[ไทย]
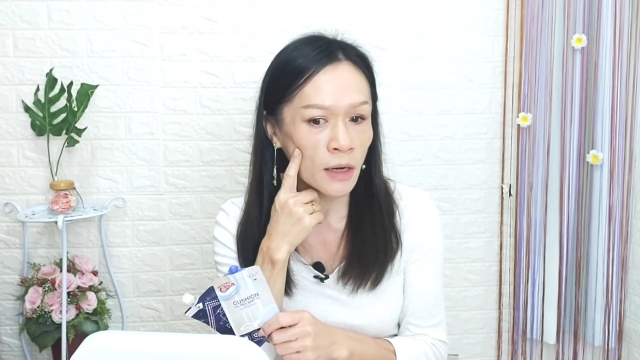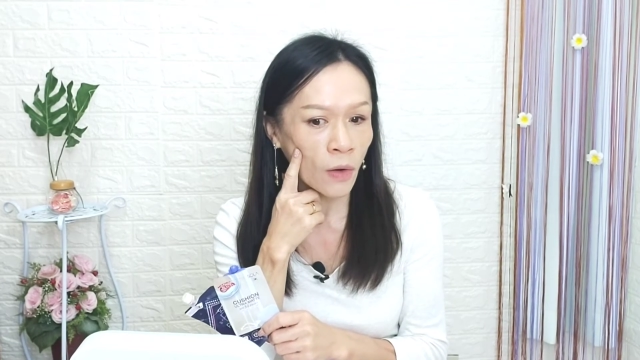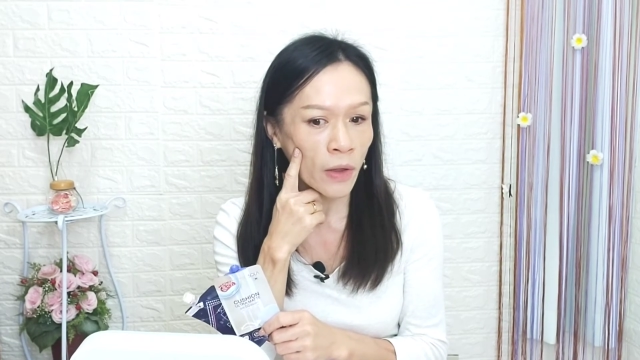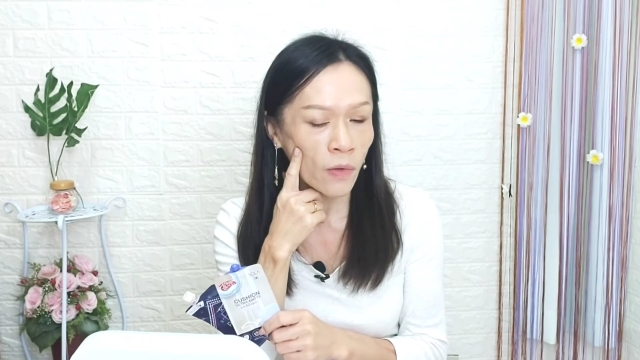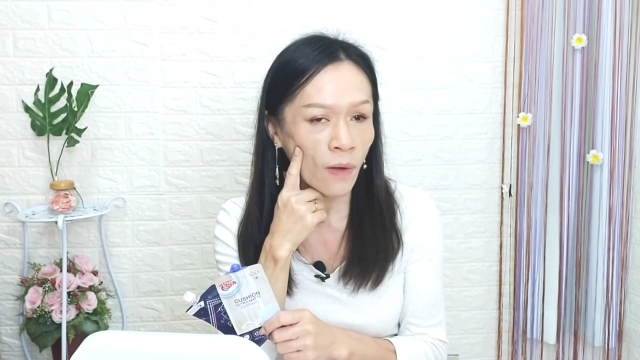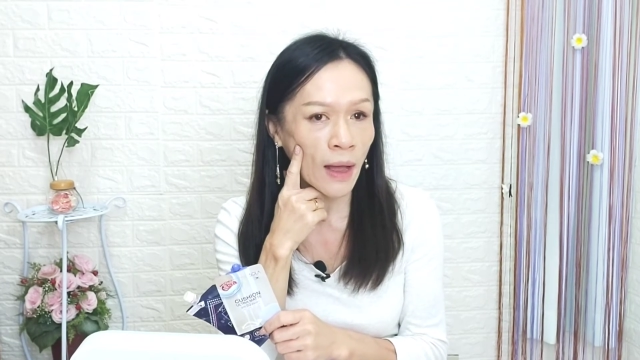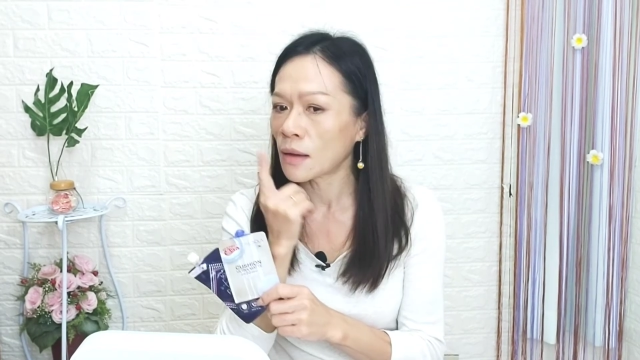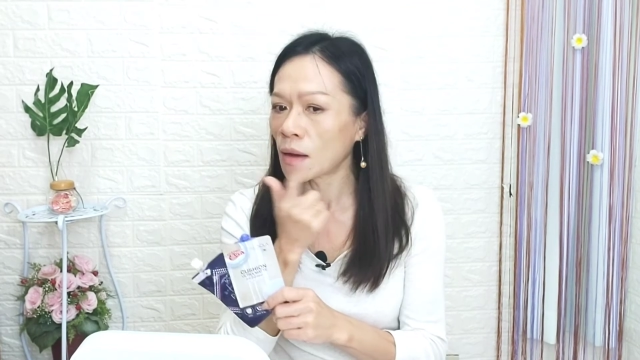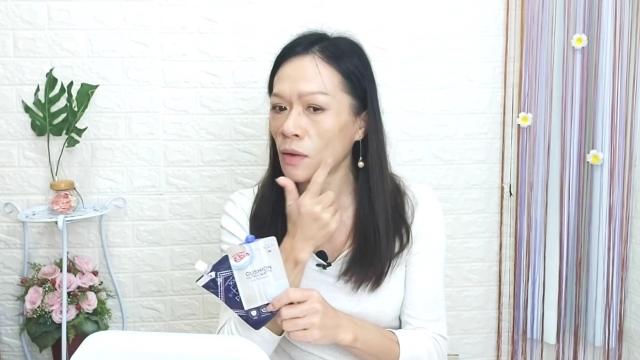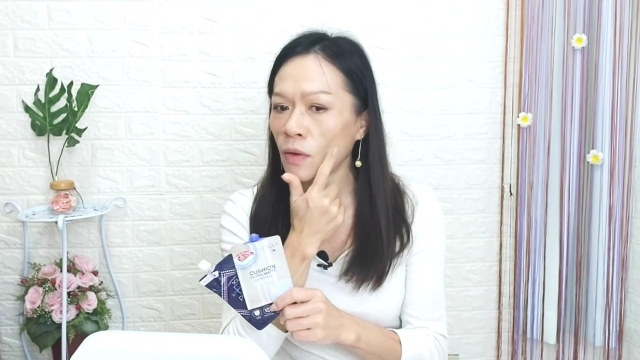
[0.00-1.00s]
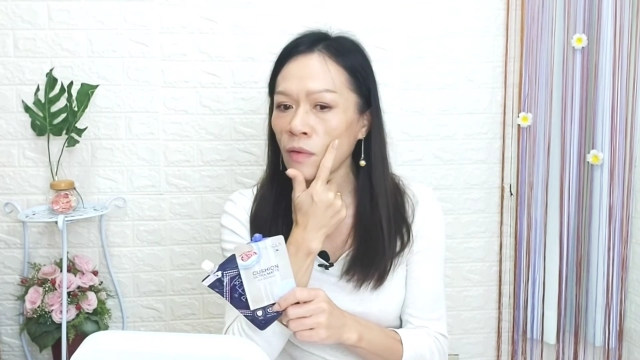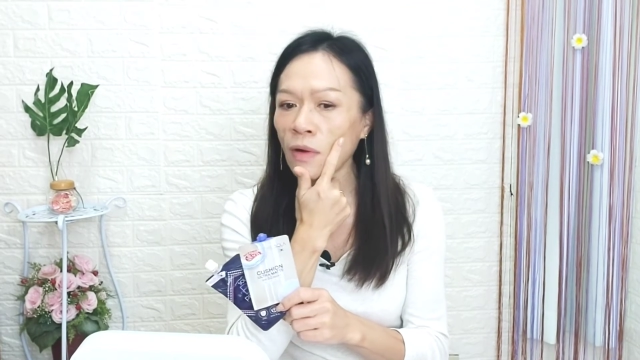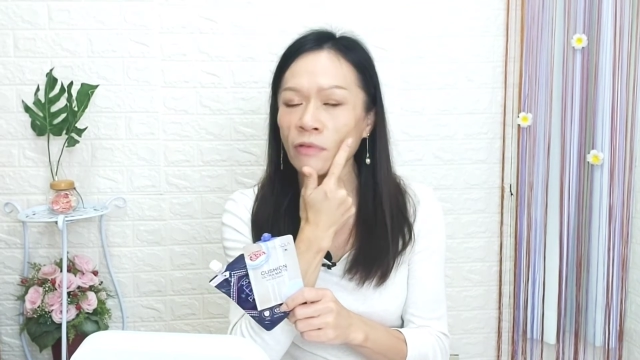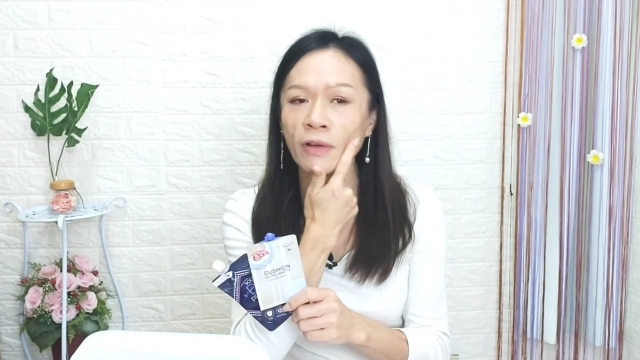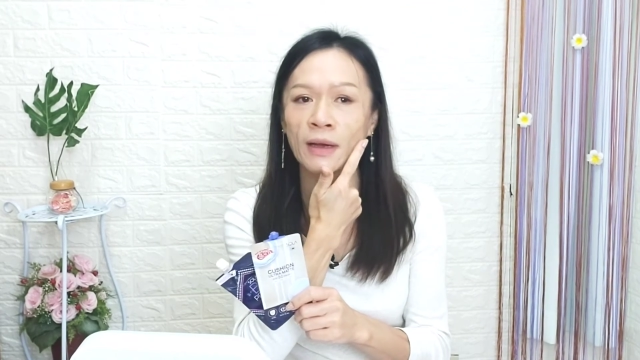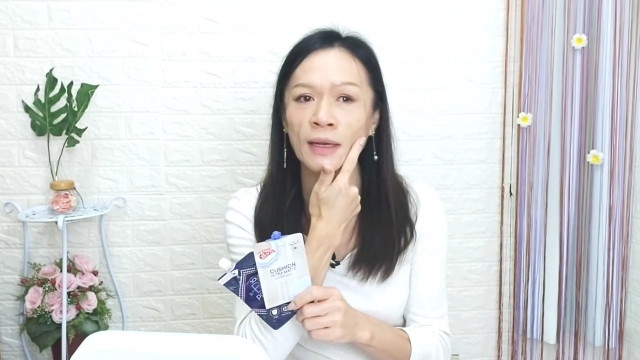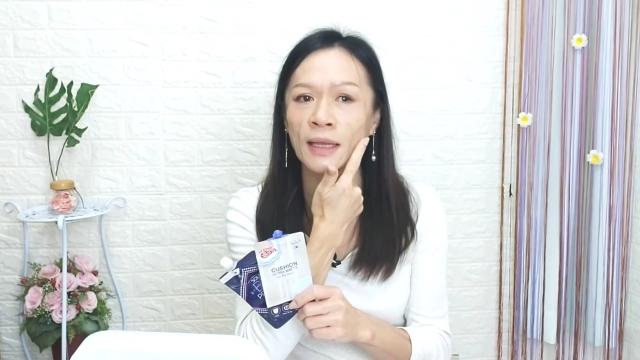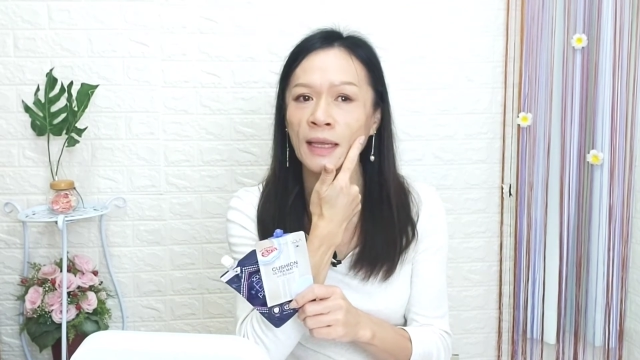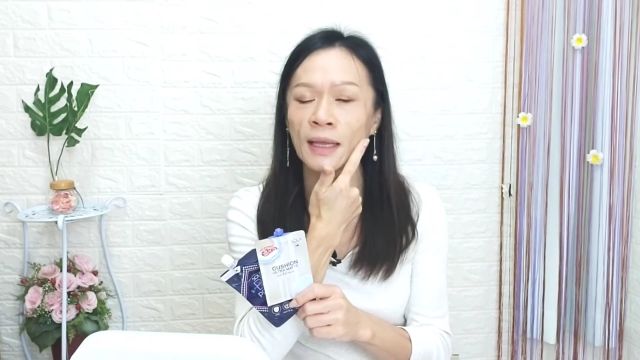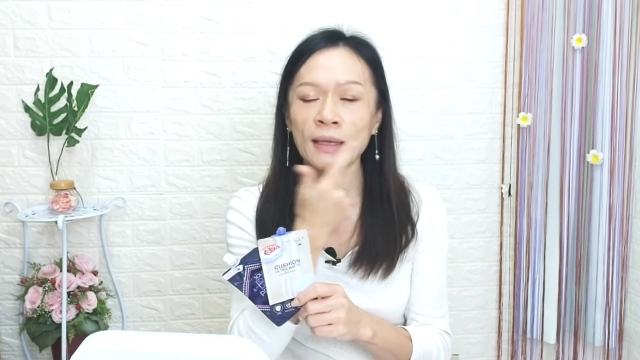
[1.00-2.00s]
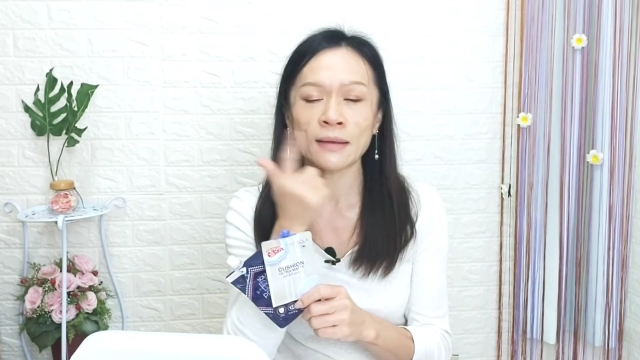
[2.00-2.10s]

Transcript: น้อยกว่านะน้อยกว่าฝั่งนี้